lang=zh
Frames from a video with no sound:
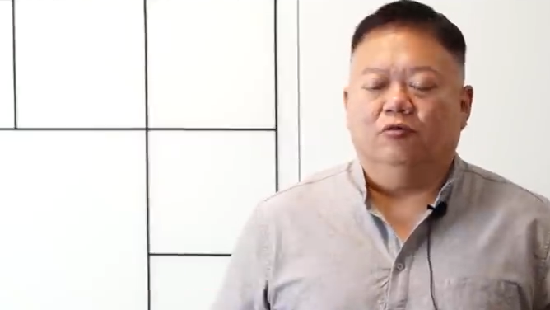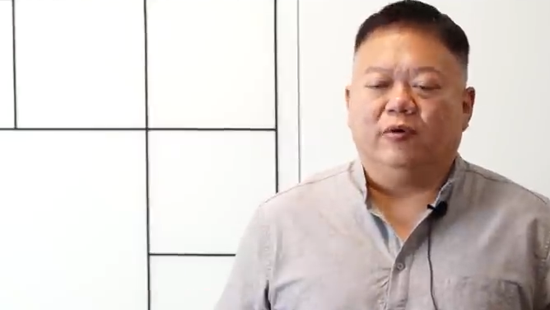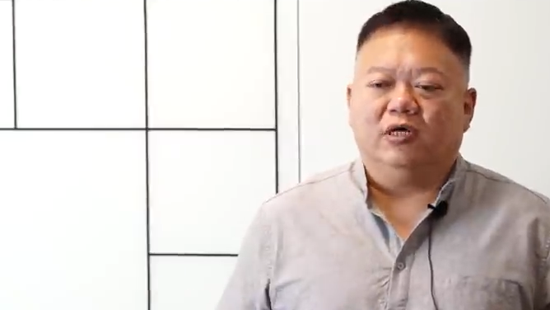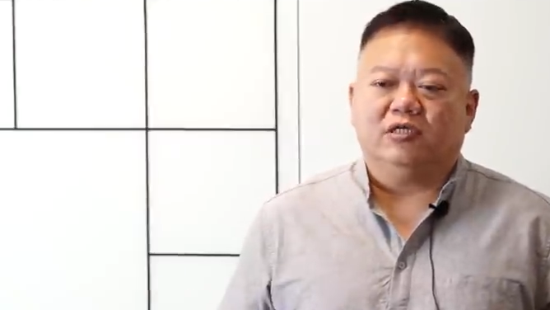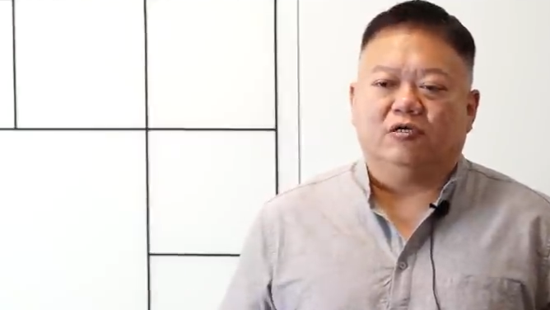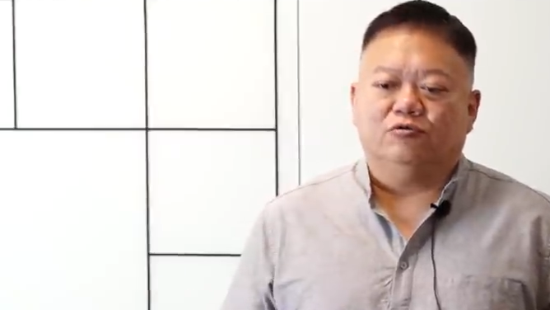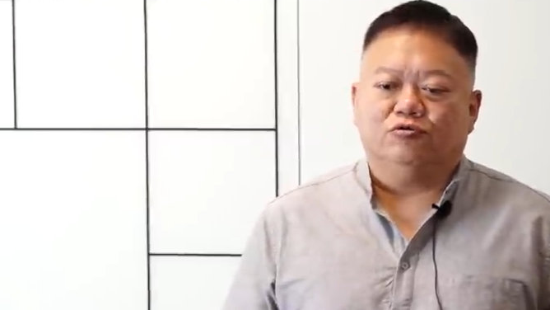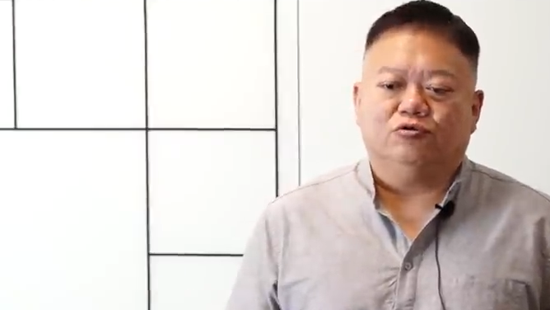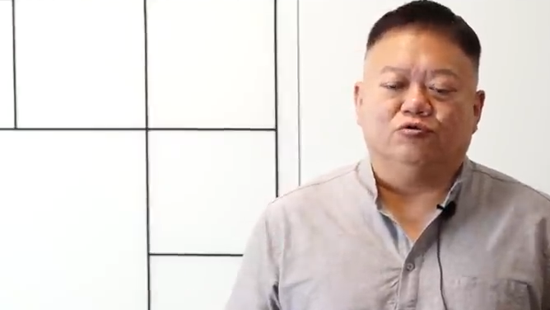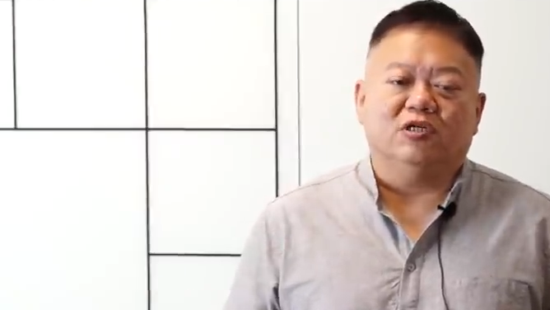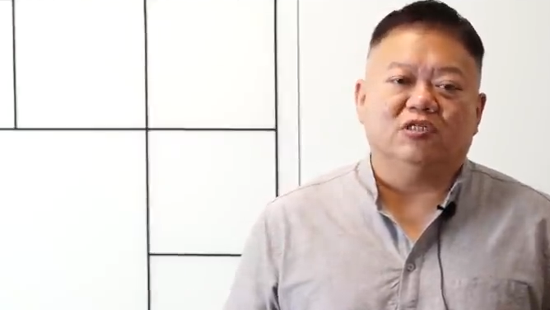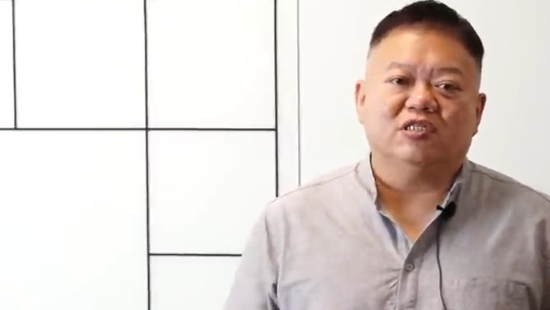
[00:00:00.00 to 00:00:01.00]
我们刚刚讲到说
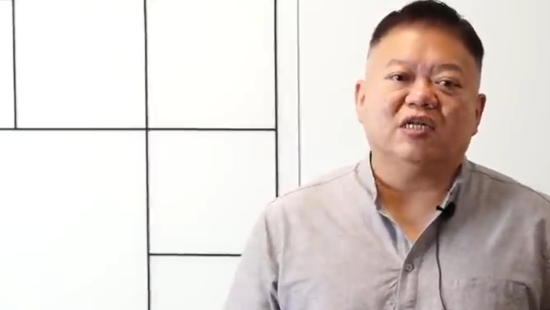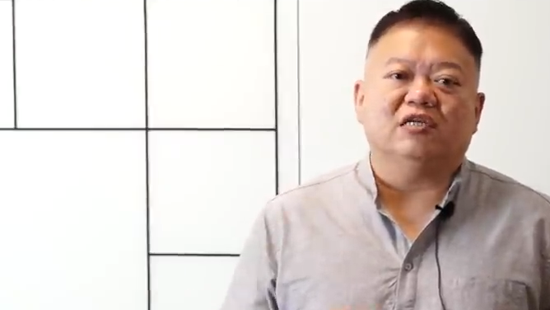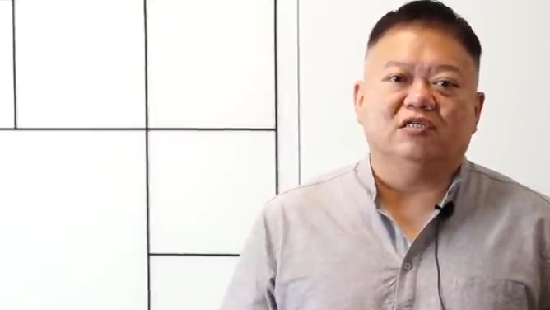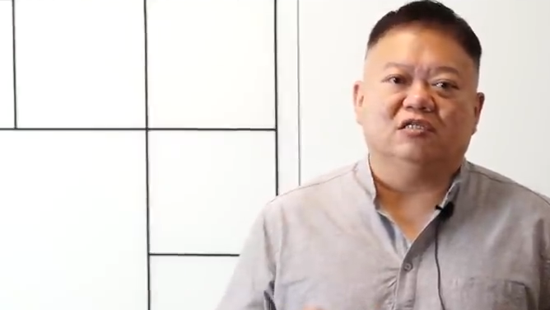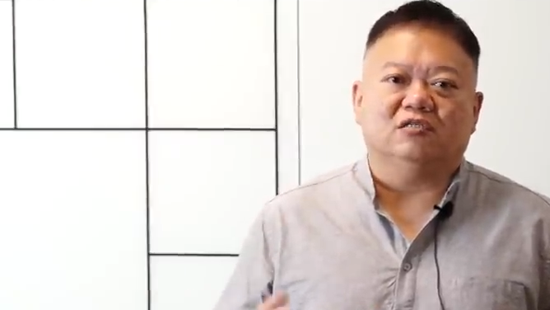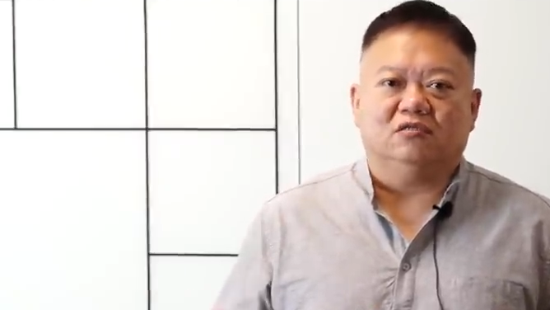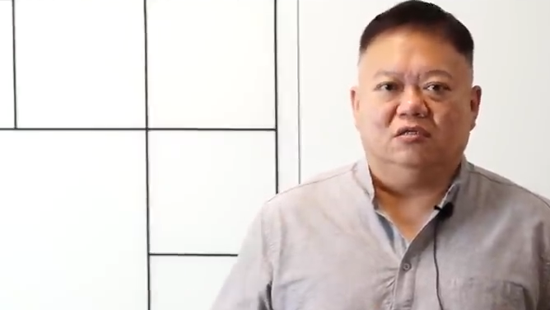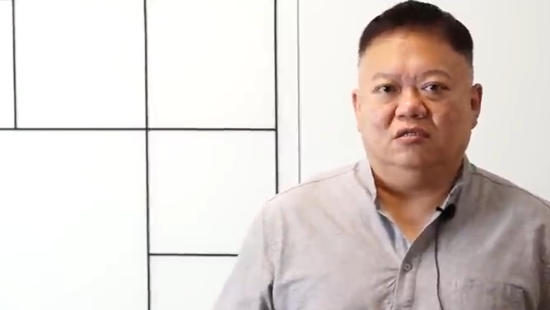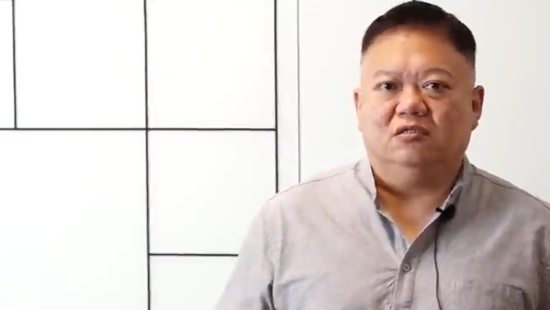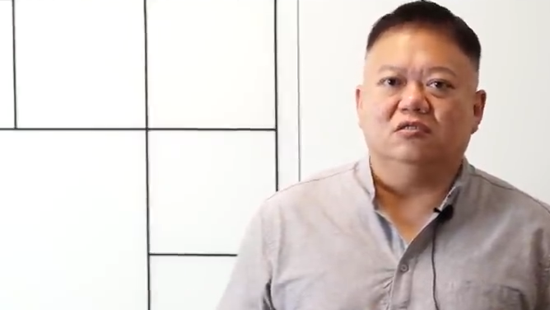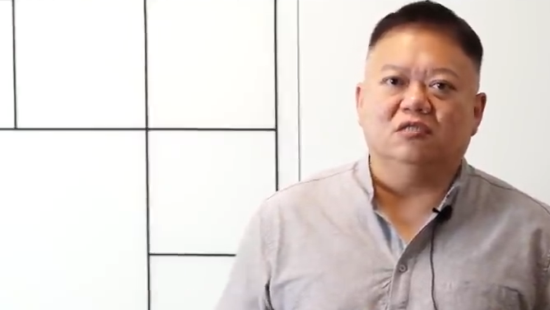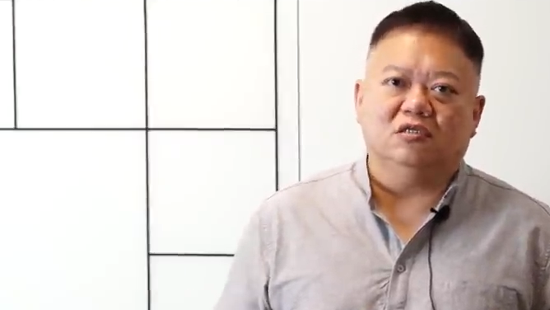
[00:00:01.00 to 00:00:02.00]
所谓的善行这件
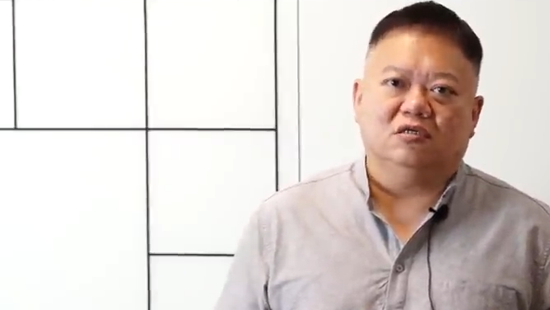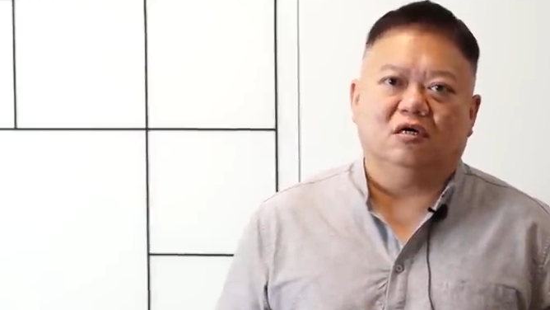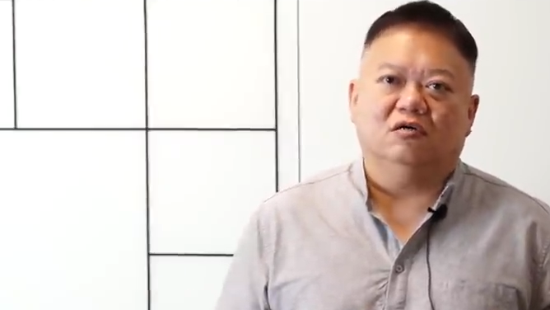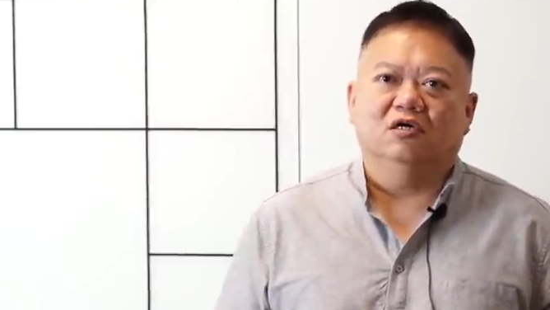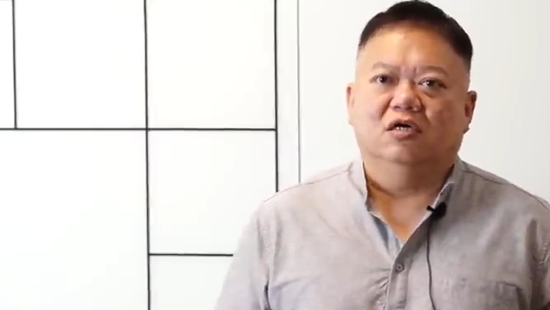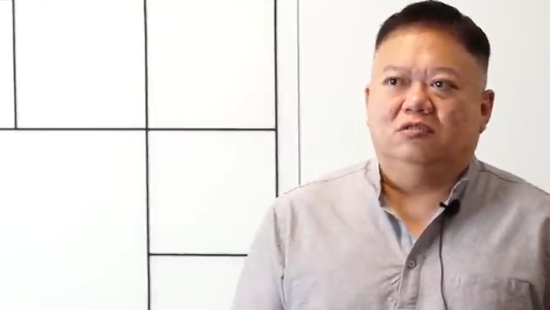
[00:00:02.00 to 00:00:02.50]
事情，哈，